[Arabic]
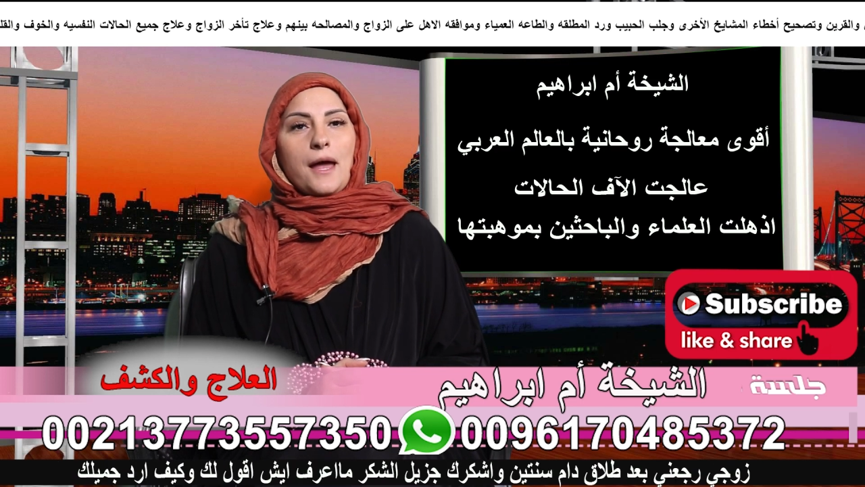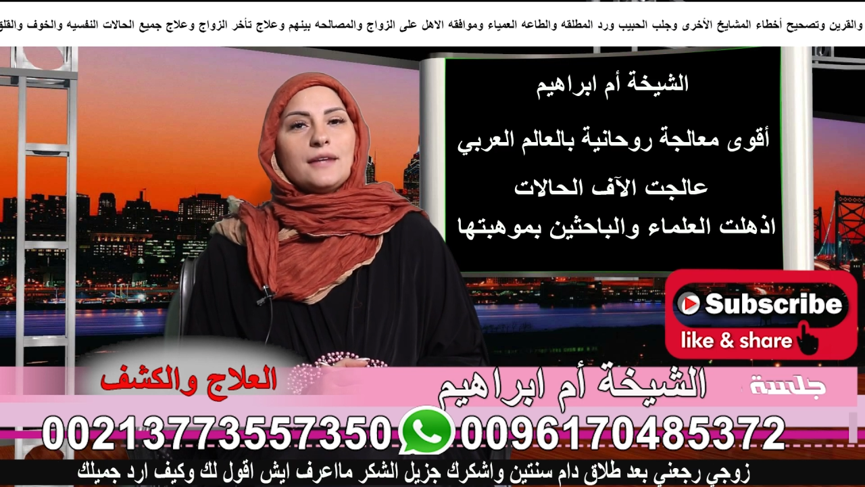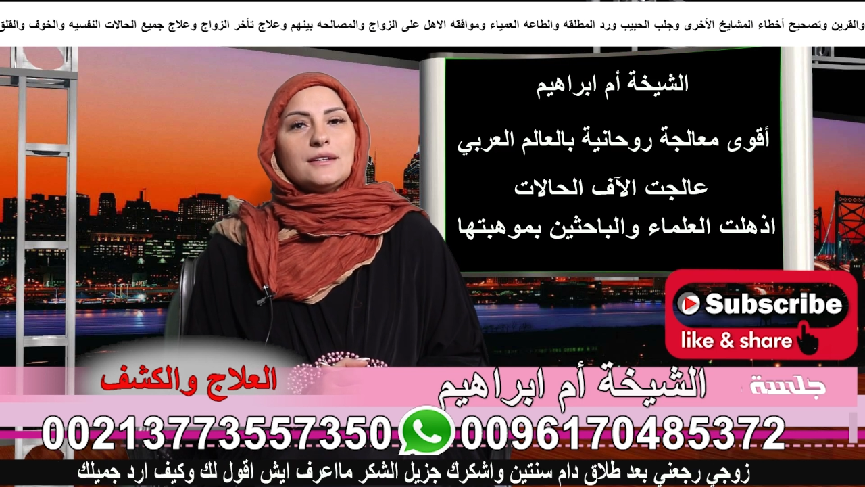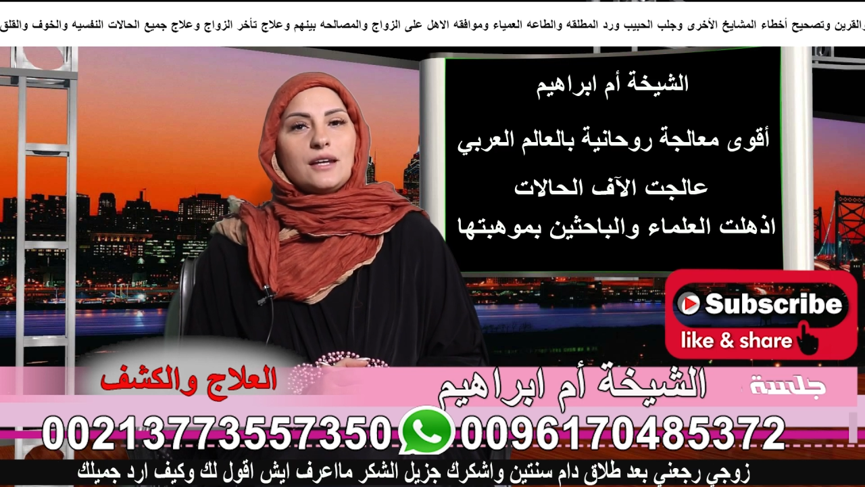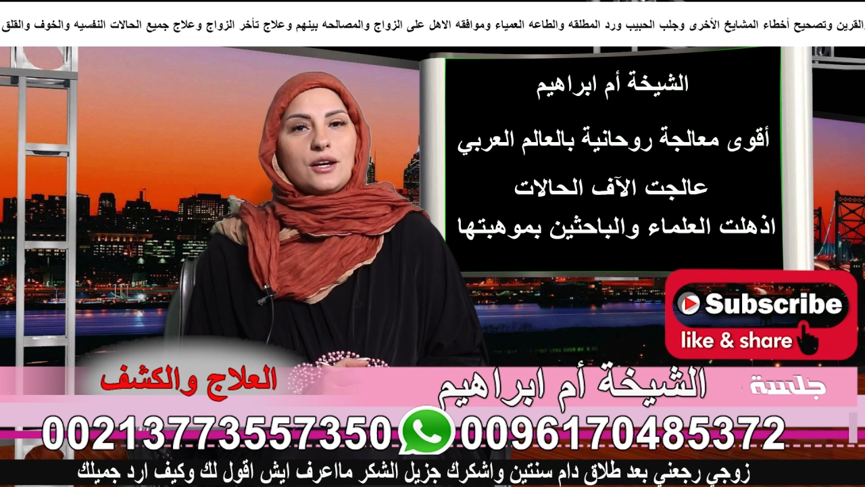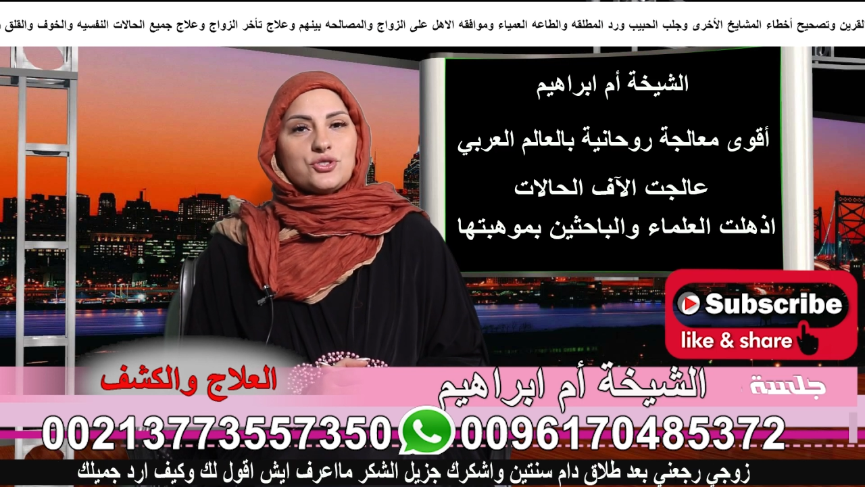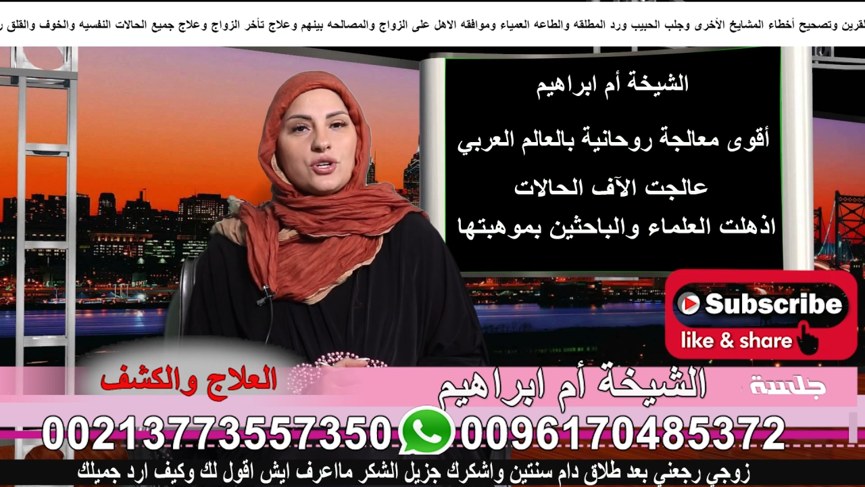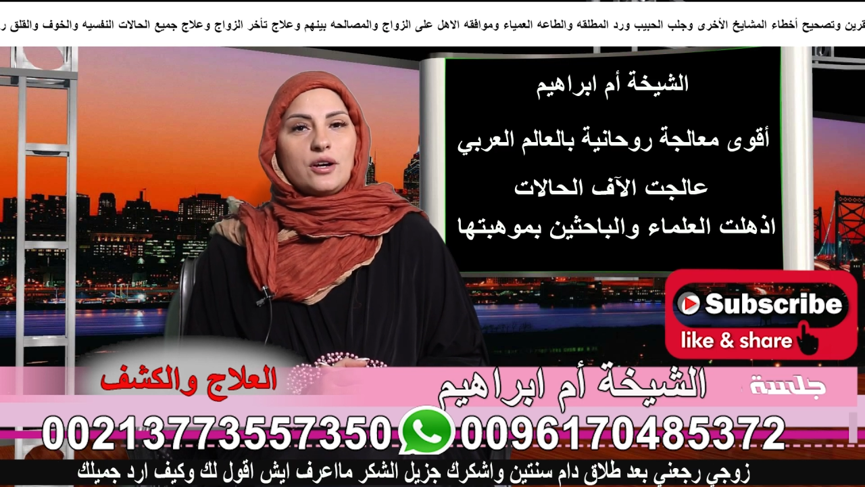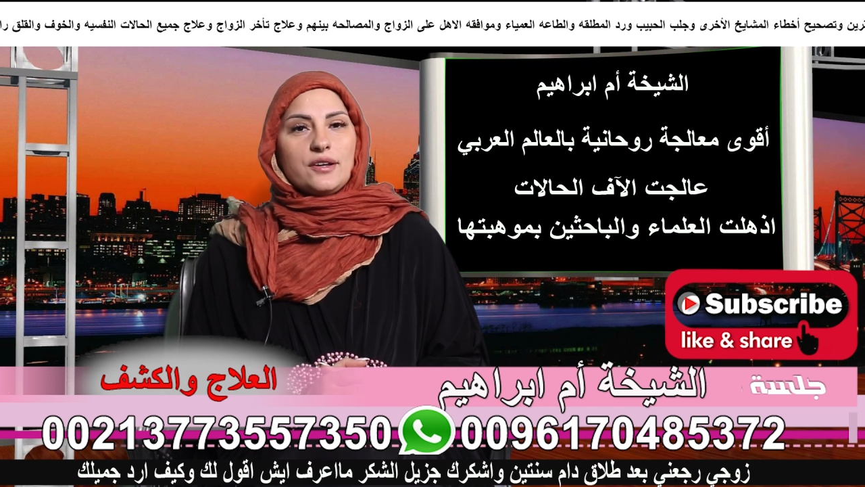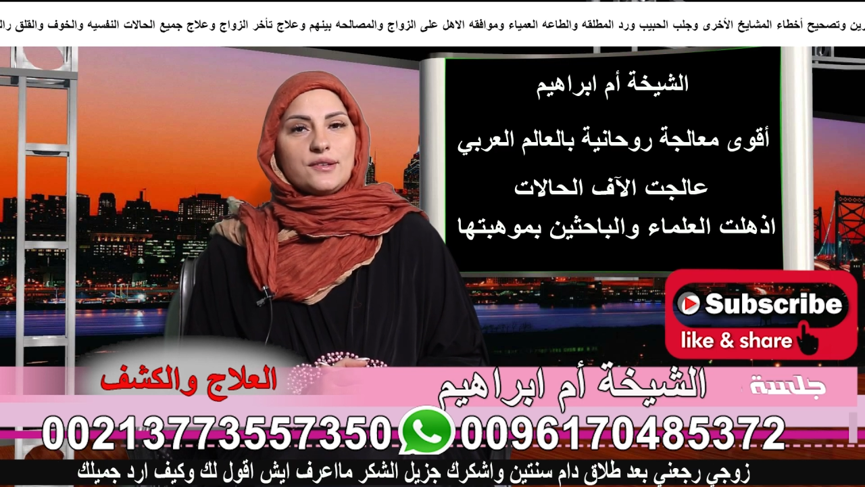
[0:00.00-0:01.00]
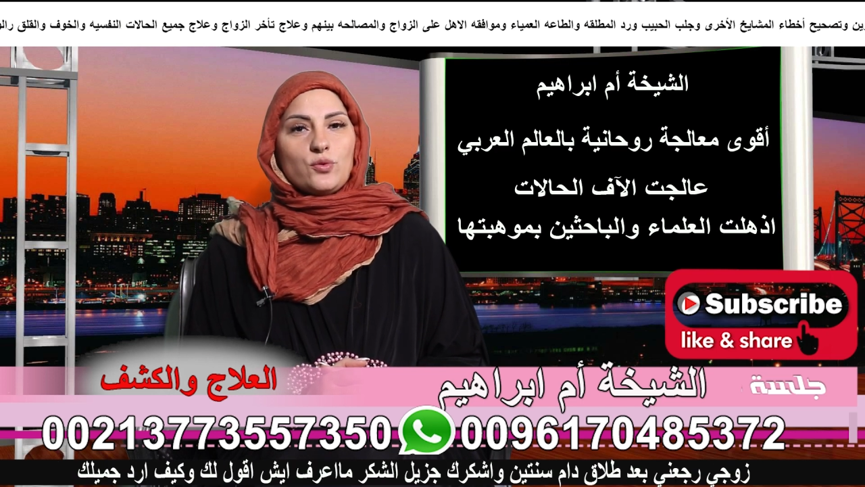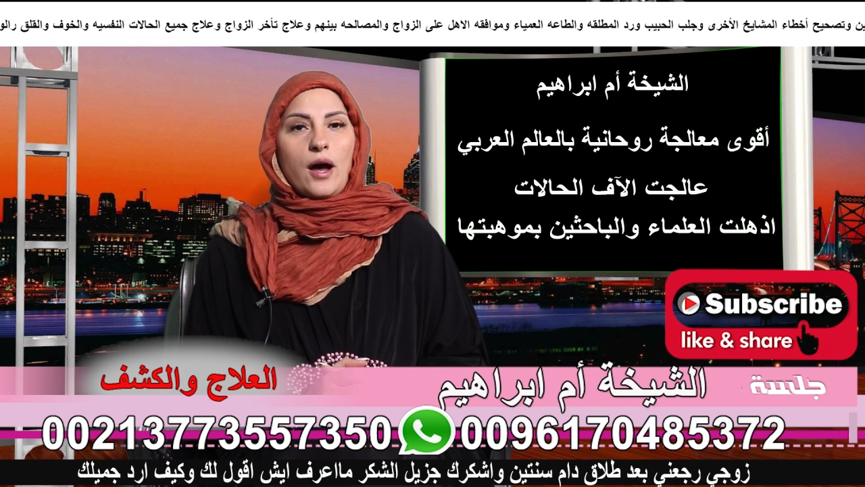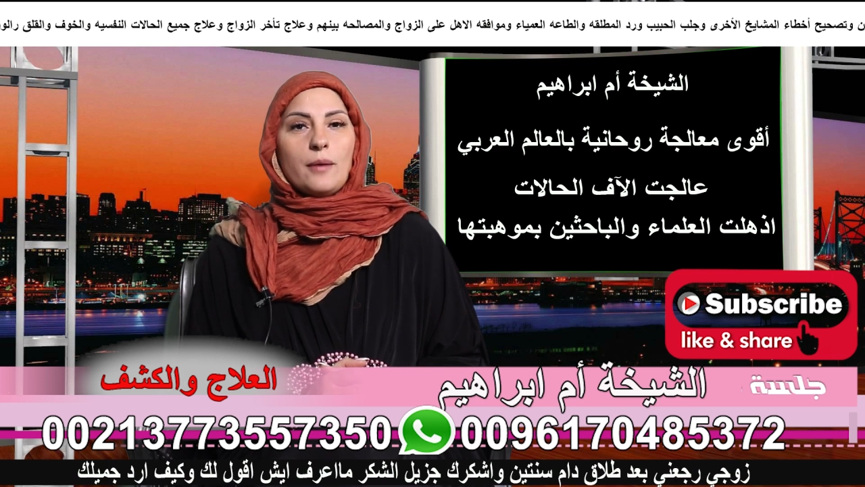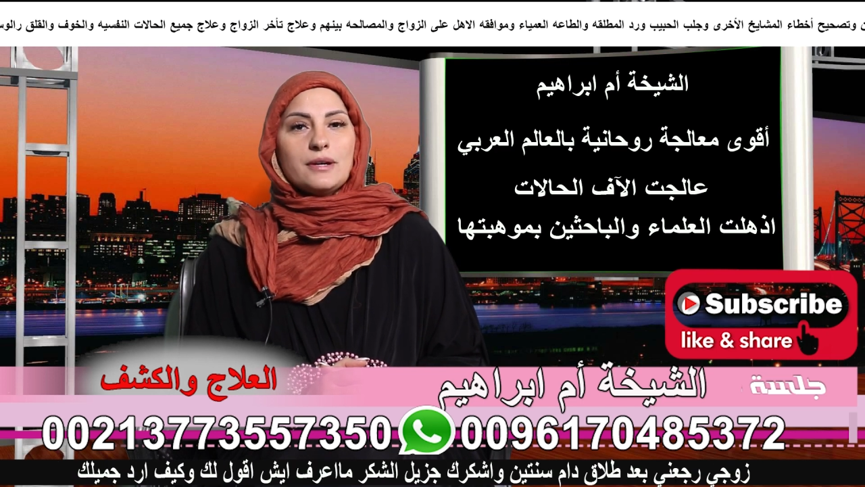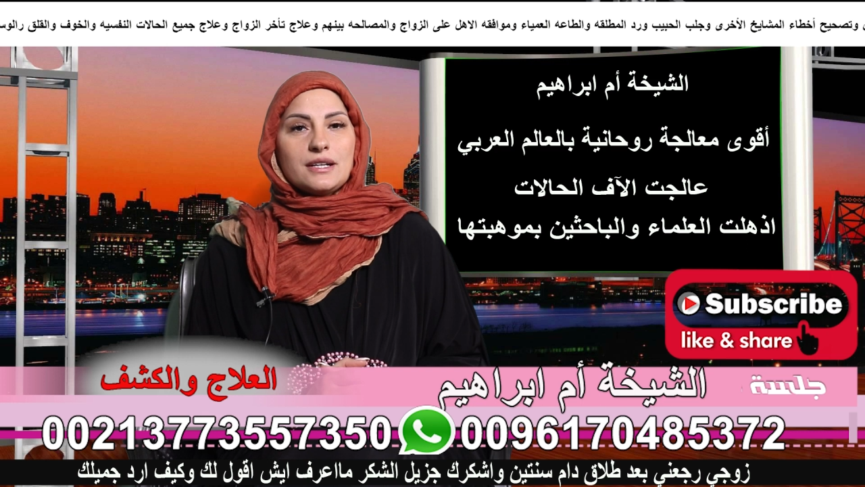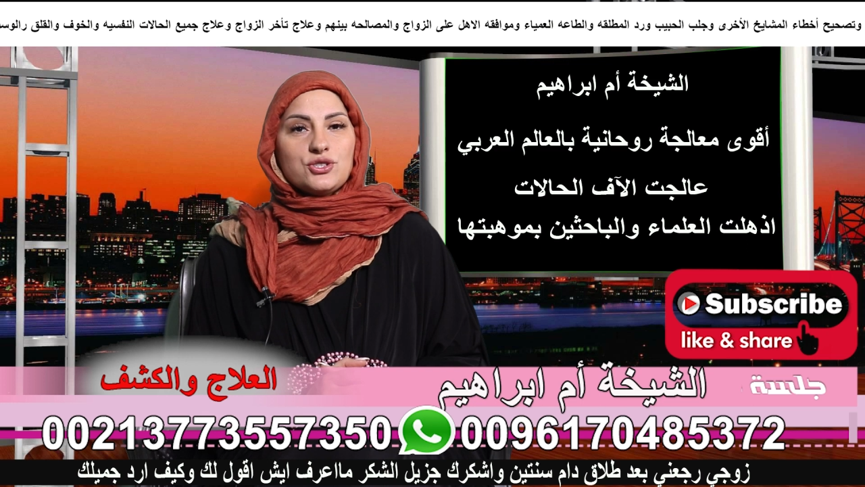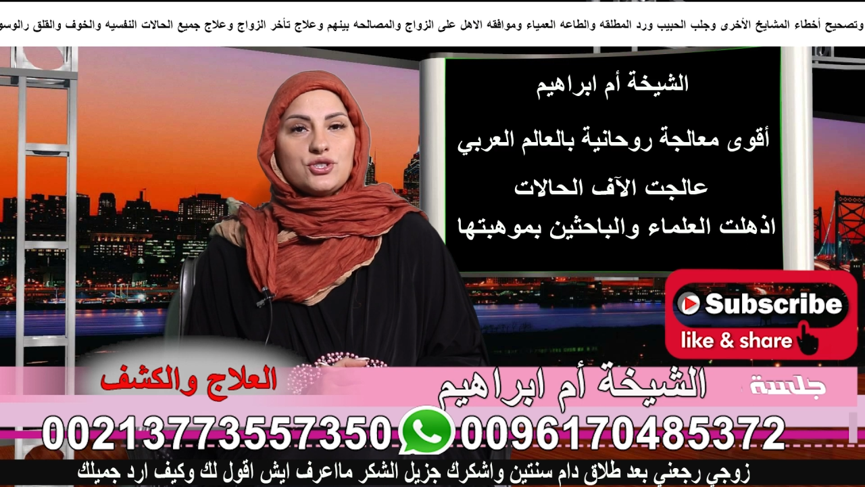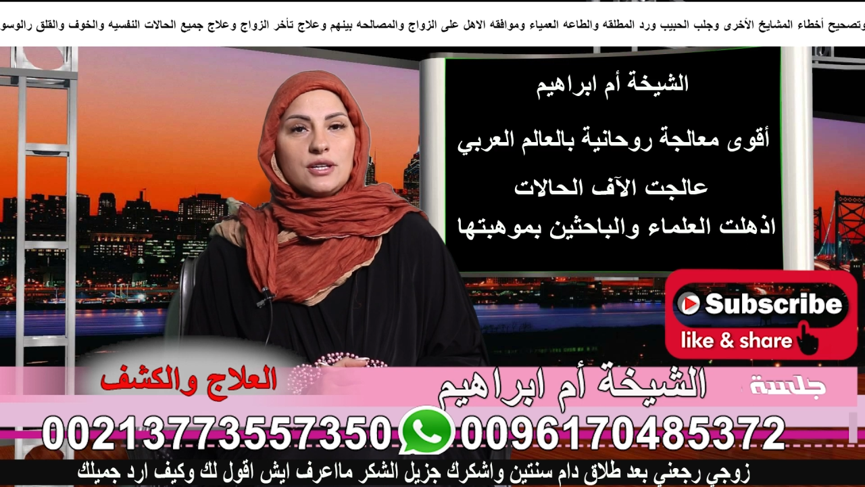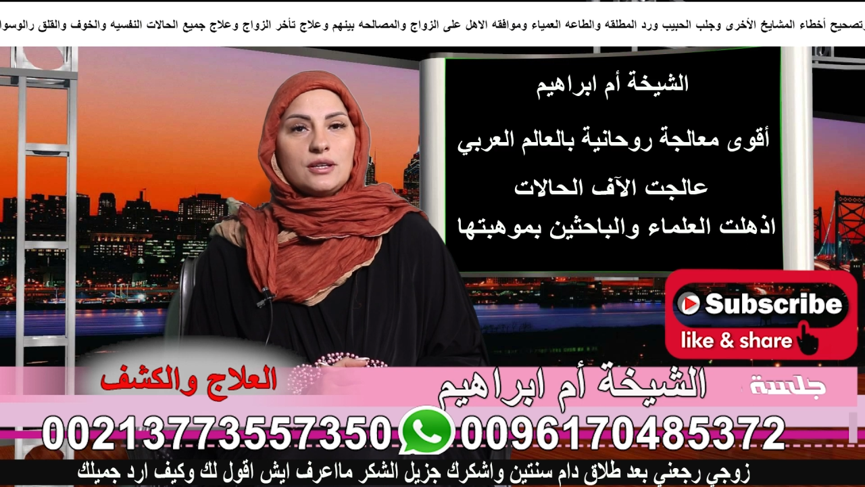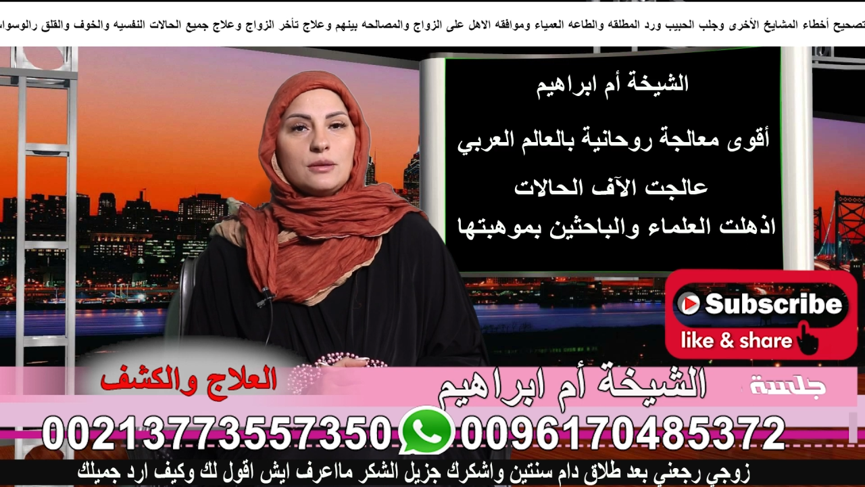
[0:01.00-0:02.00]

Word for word: عن الأشخاص وعبر الجن